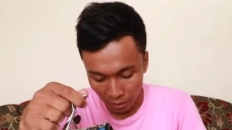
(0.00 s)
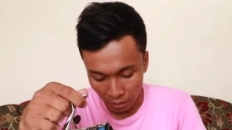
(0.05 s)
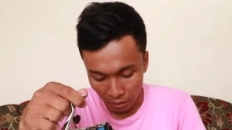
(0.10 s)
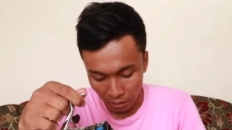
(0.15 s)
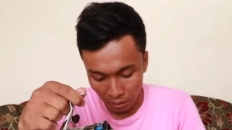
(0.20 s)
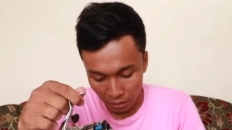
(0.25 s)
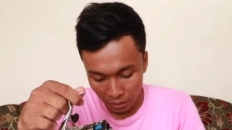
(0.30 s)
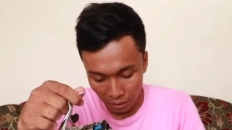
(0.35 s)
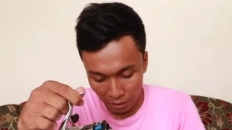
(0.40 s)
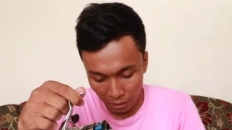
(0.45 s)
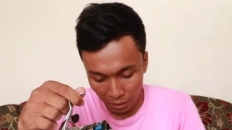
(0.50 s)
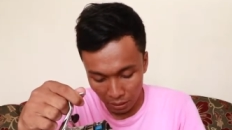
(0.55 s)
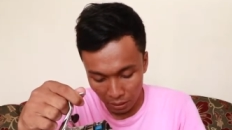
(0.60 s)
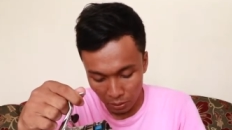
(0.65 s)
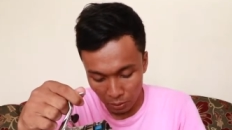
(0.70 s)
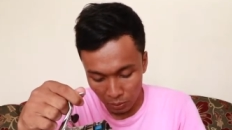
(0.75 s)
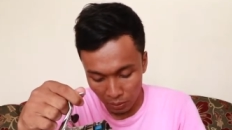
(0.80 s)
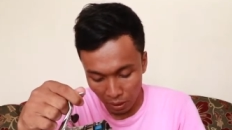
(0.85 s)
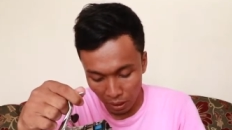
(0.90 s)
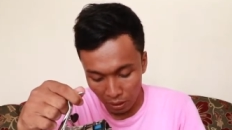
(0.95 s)
di sini
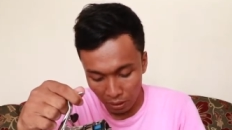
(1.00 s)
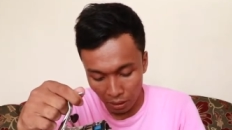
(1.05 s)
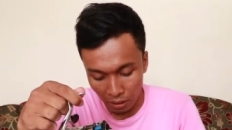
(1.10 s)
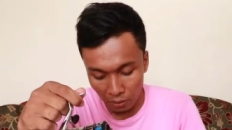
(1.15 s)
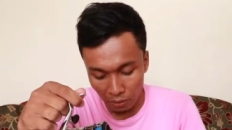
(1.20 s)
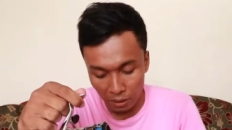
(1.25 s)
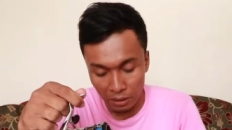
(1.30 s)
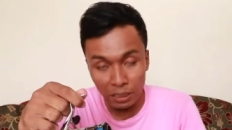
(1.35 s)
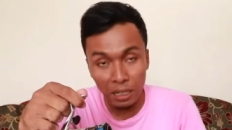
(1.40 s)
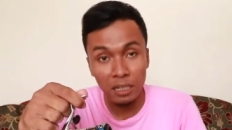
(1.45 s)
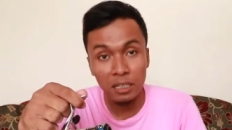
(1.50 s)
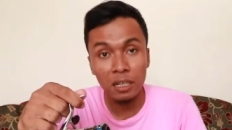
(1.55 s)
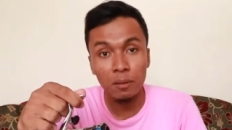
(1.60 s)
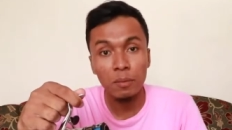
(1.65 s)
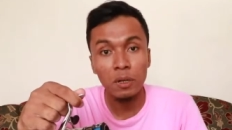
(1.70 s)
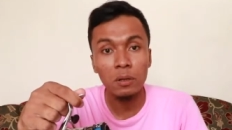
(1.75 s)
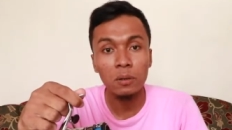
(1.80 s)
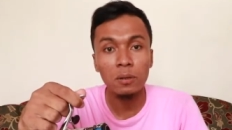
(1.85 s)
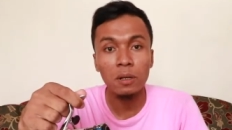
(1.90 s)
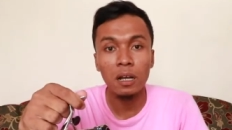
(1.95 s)
juga ada tulisannya
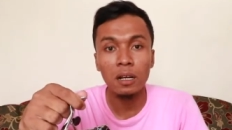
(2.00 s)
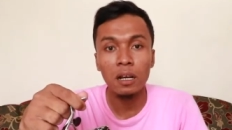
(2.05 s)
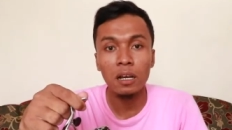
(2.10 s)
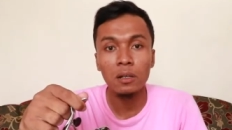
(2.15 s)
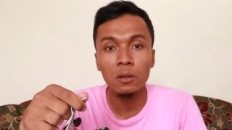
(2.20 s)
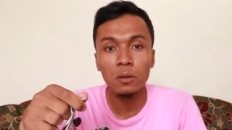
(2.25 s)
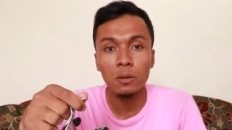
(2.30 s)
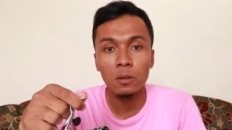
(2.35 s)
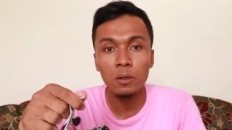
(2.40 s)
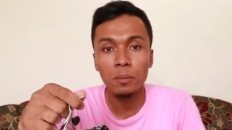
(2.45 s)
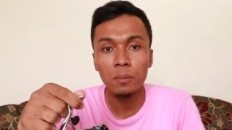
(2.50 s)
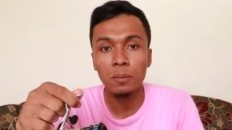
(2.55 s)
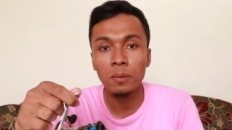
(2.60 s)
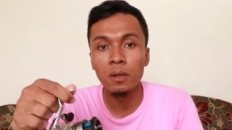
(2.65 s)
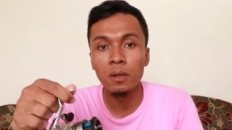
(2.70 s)
menggunakan huruf